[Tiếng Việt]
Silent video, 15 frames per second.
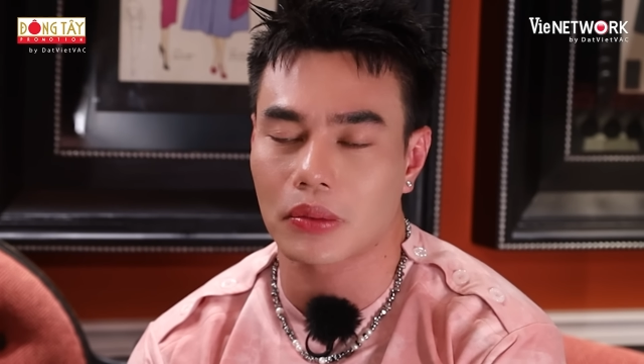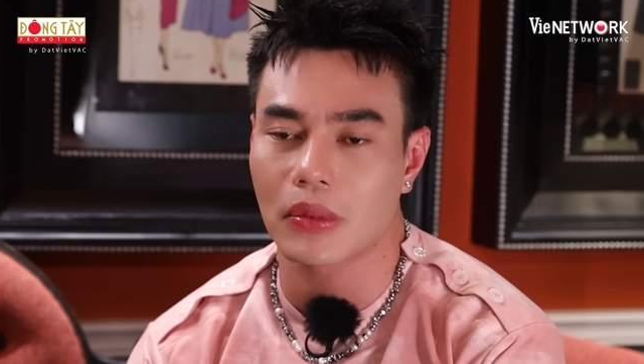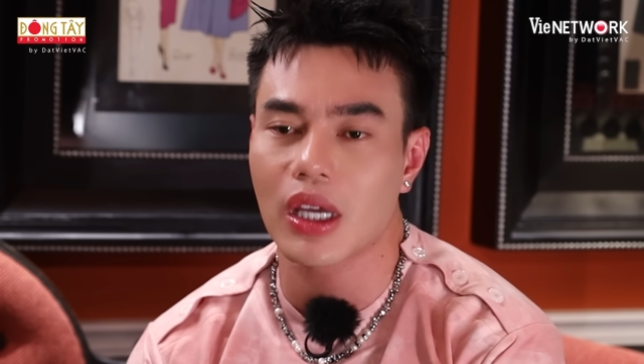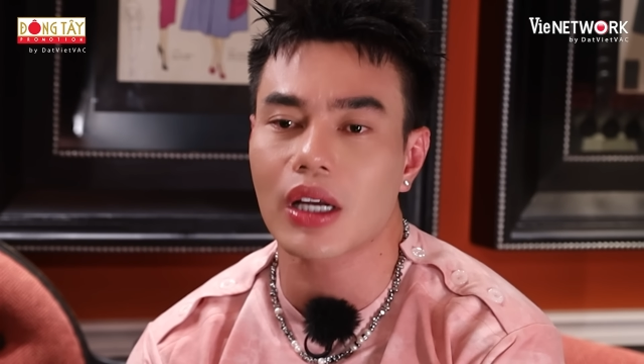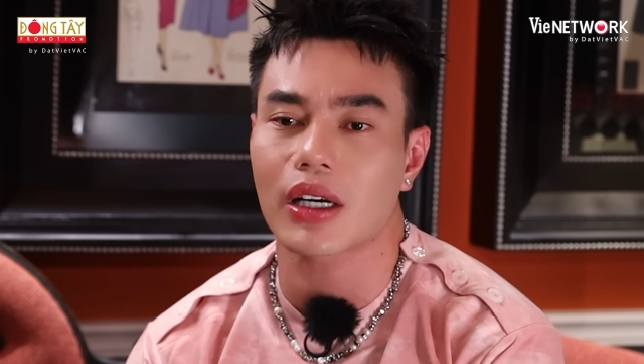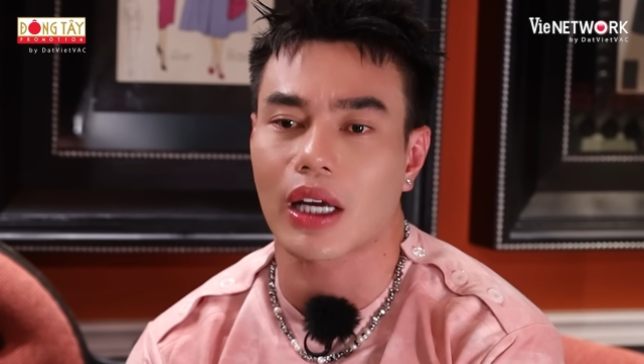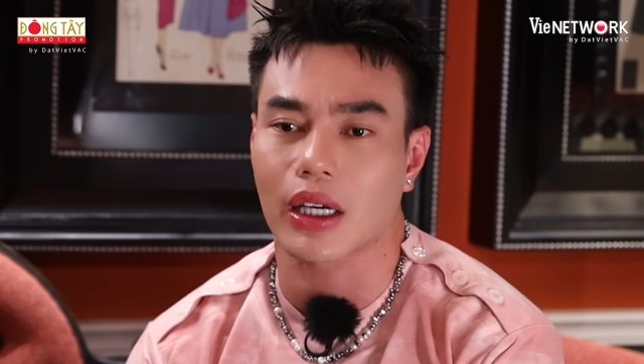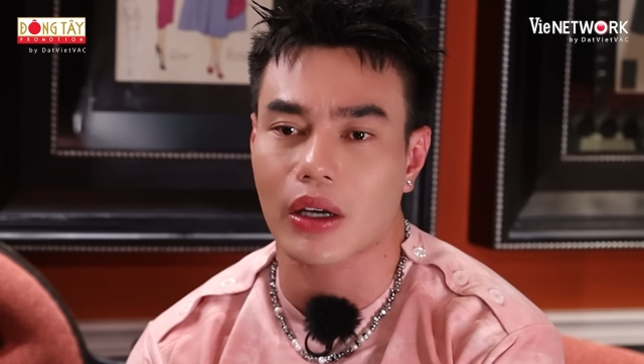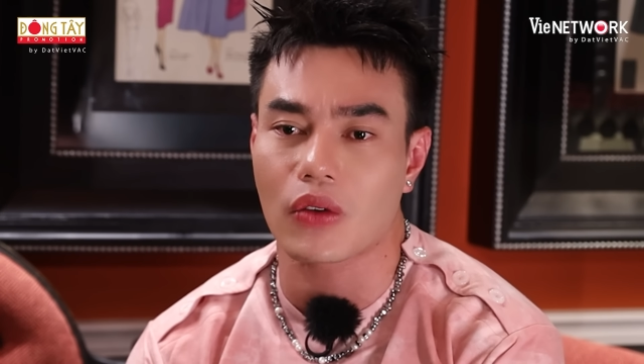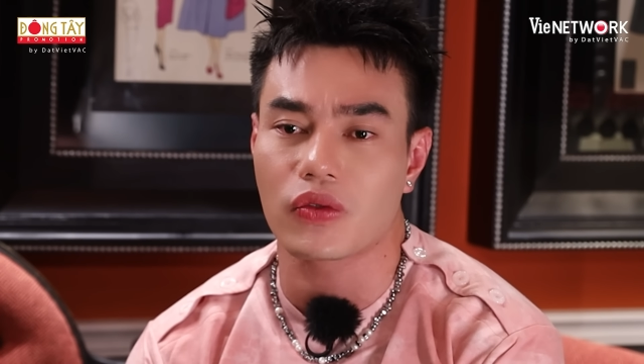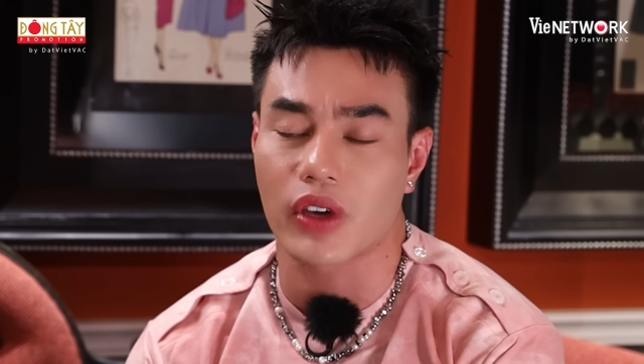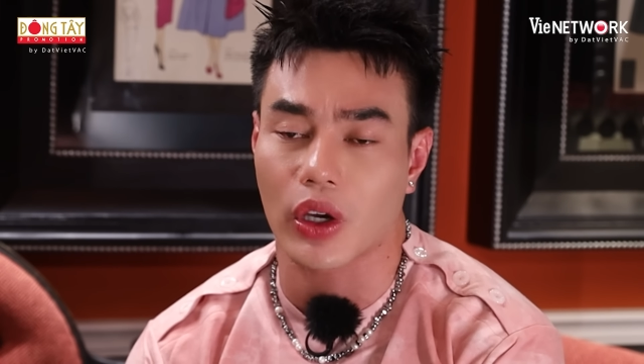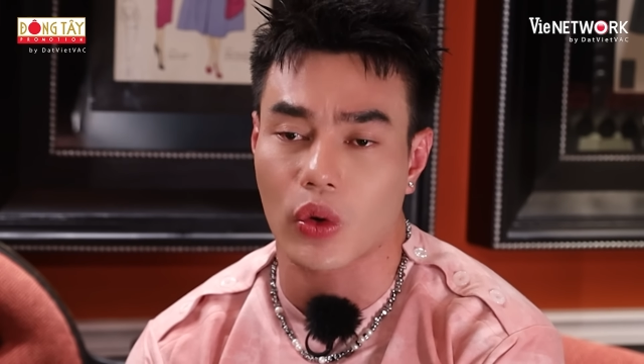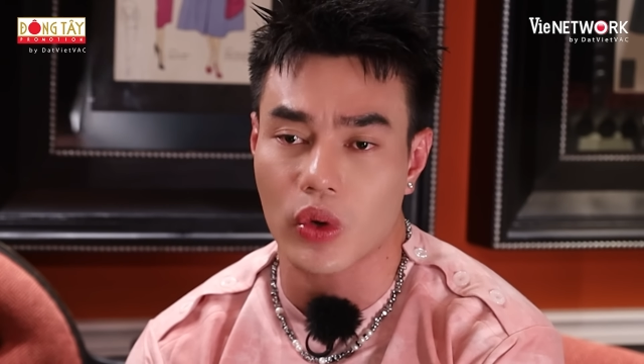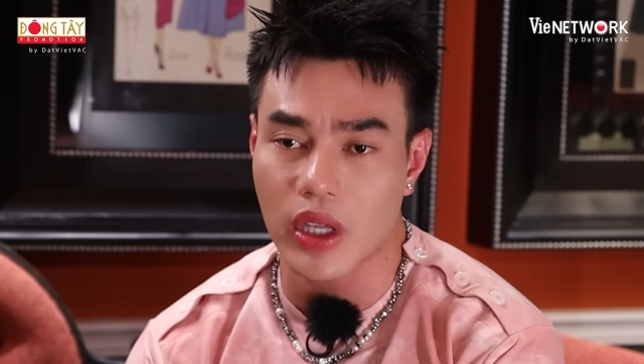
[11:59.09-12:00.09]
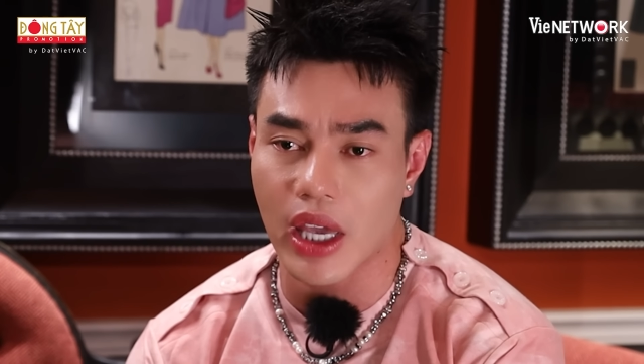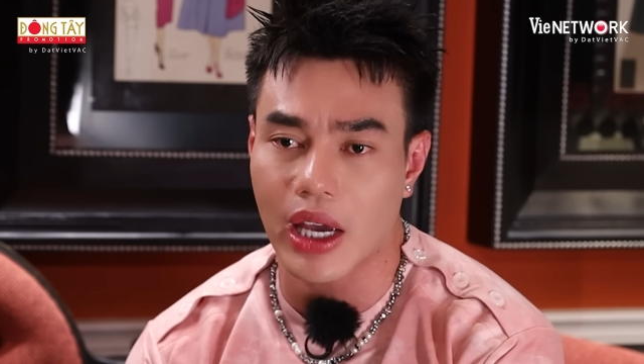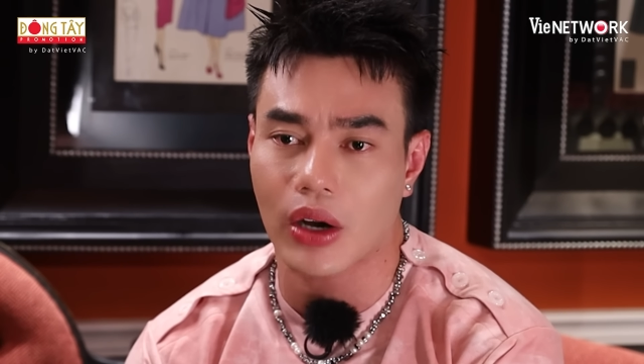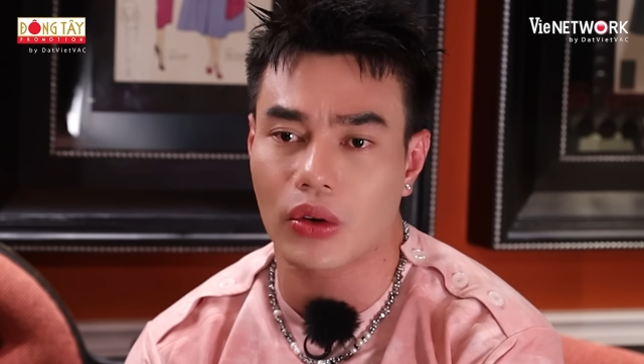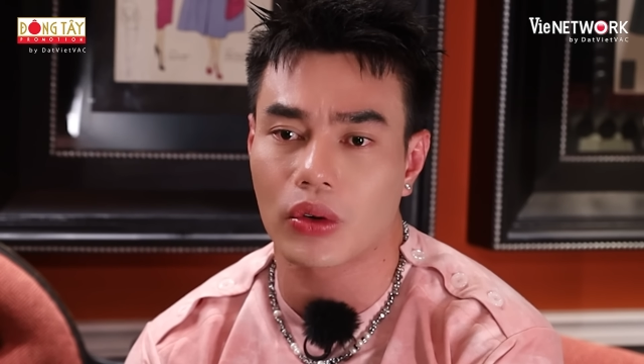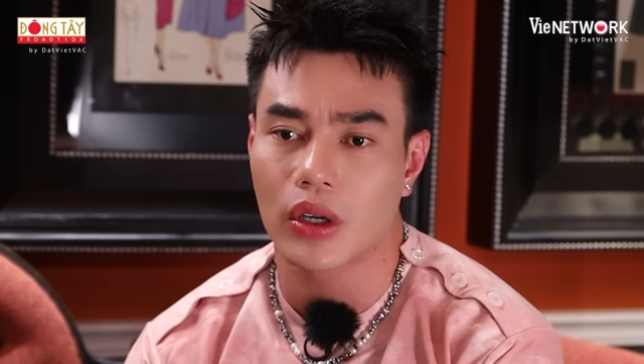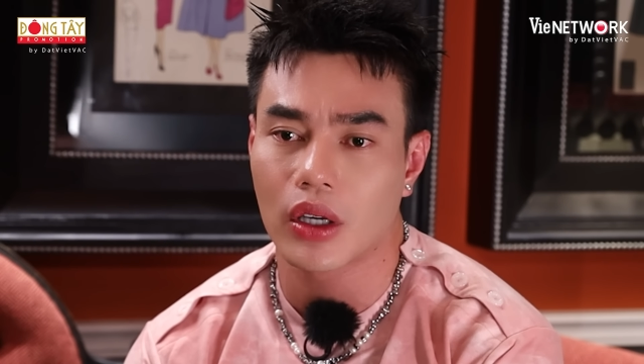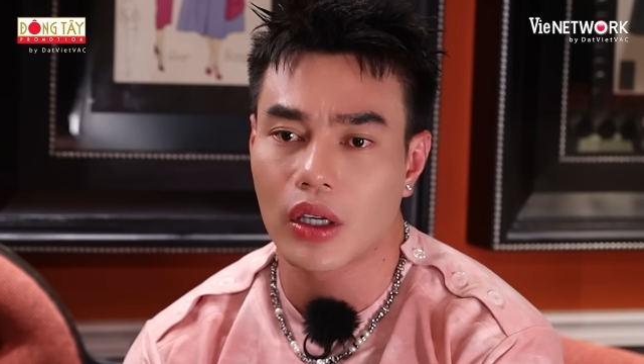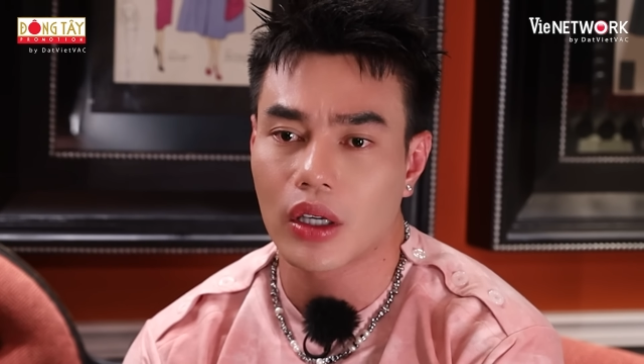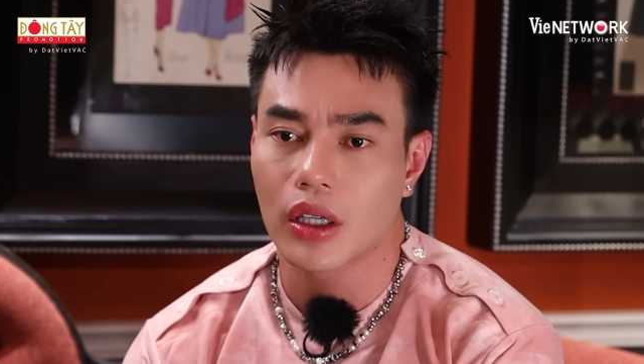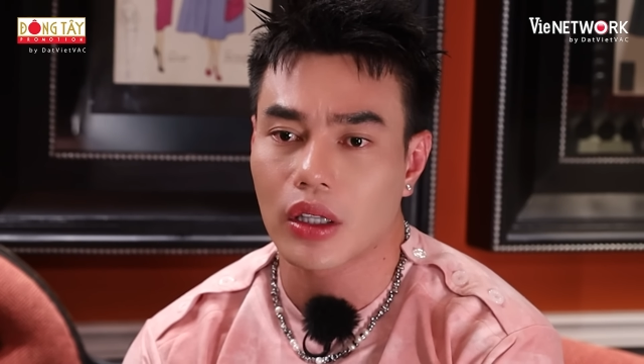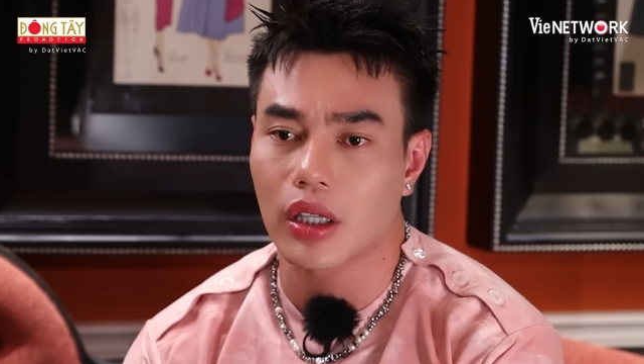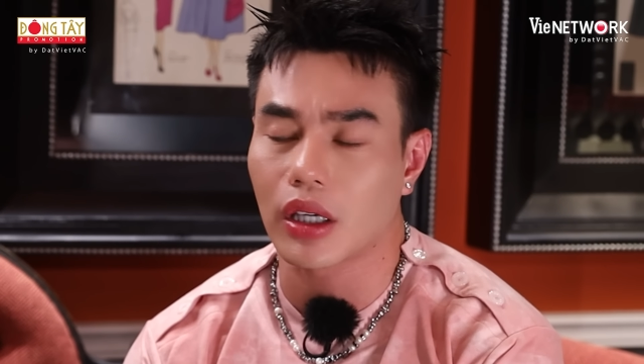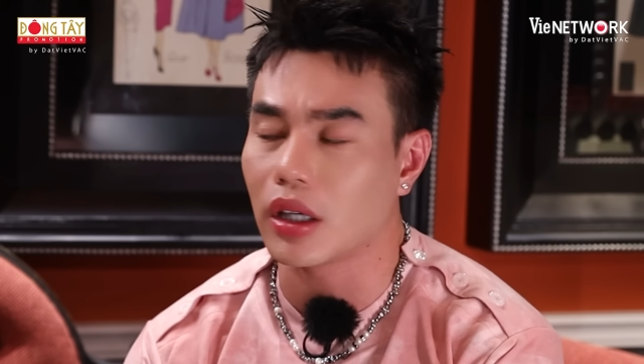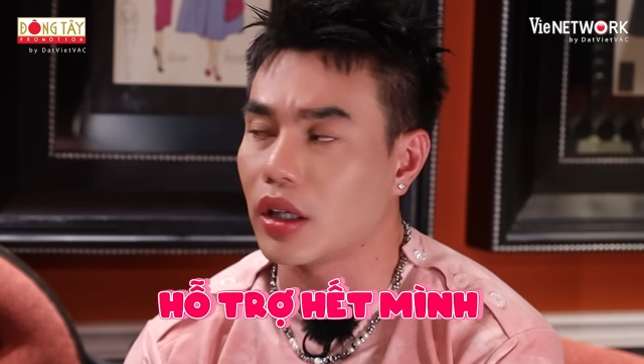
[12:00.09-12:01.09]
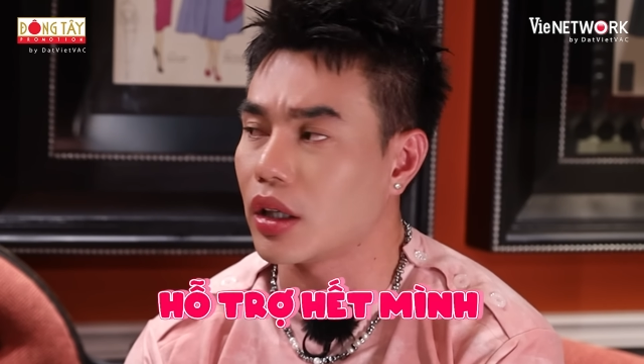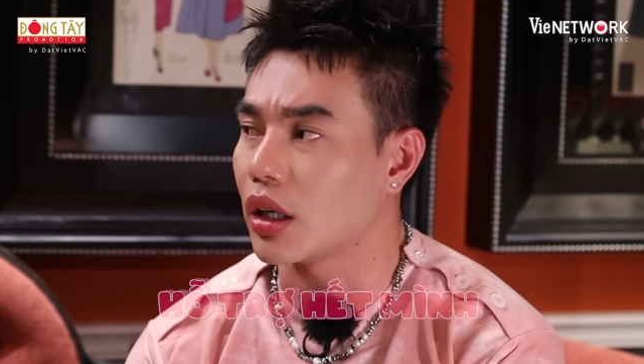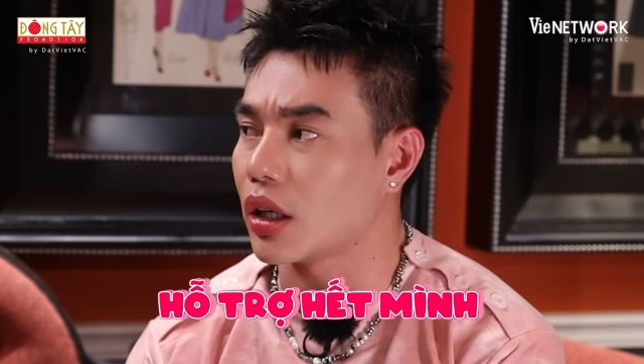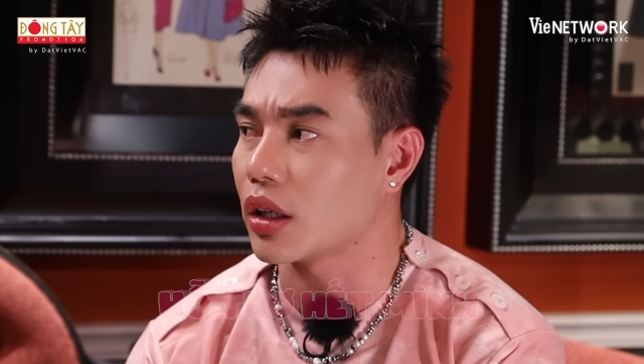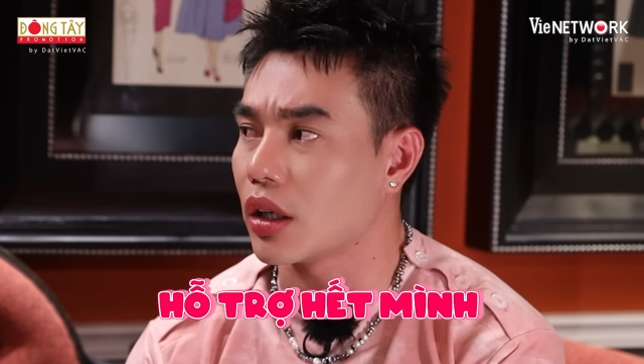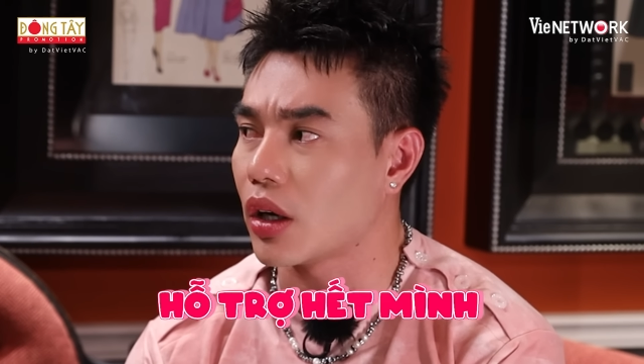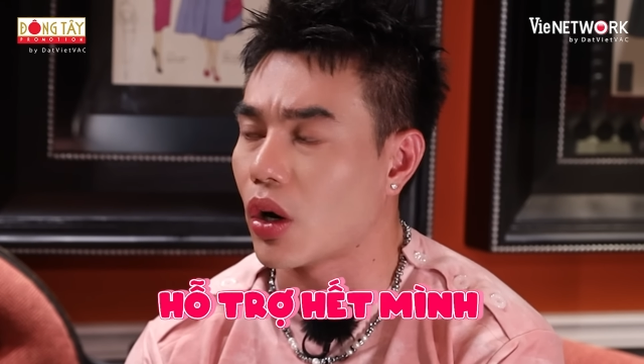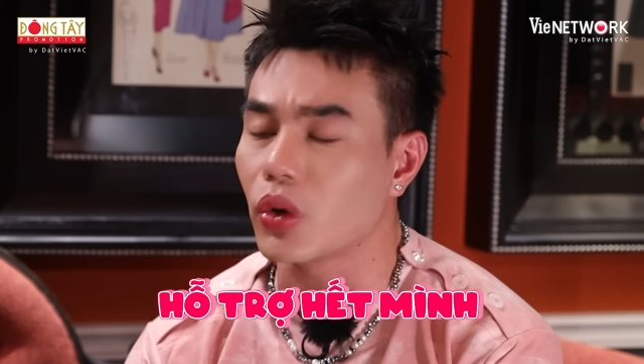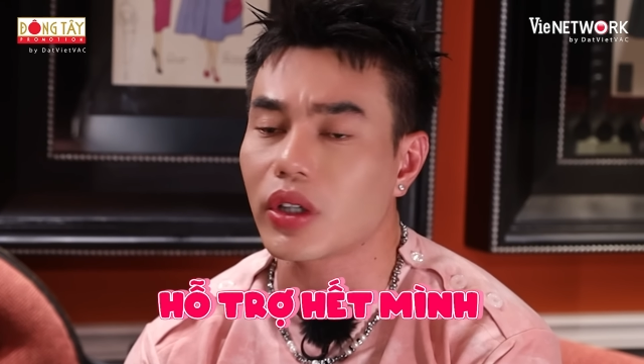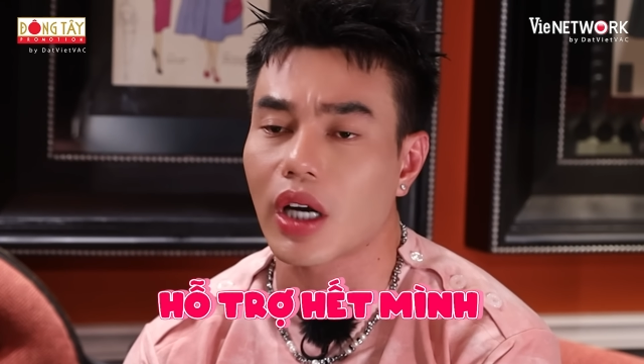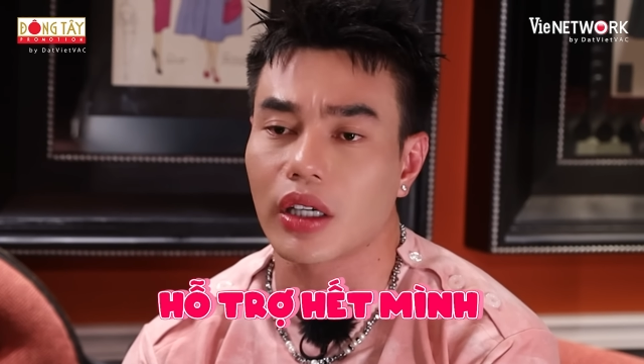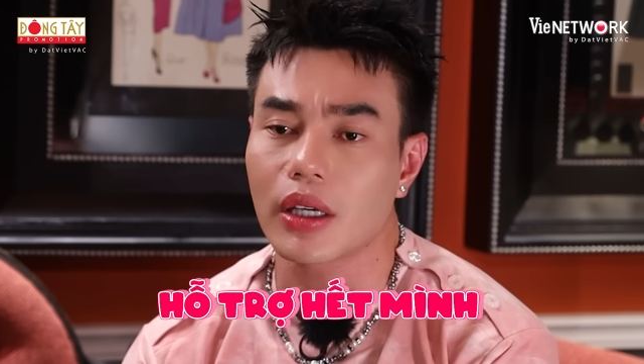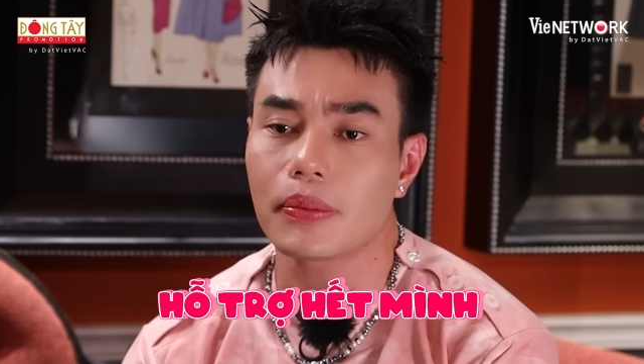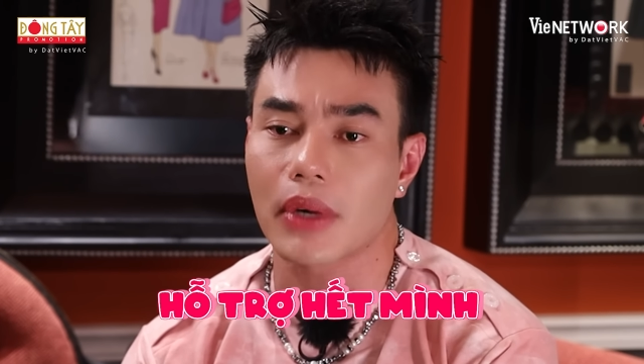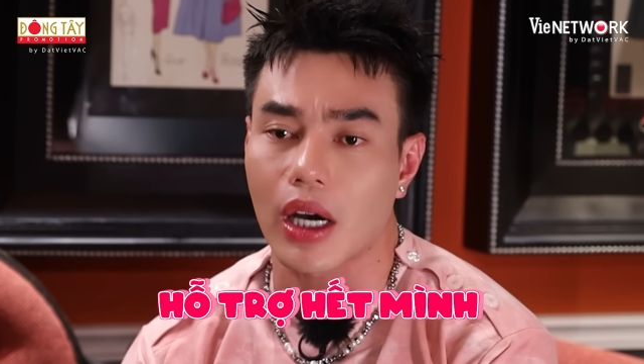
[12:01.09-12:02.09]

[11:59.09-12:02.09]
biết là công việc của nhau, thì uh, hỗ trợ giúp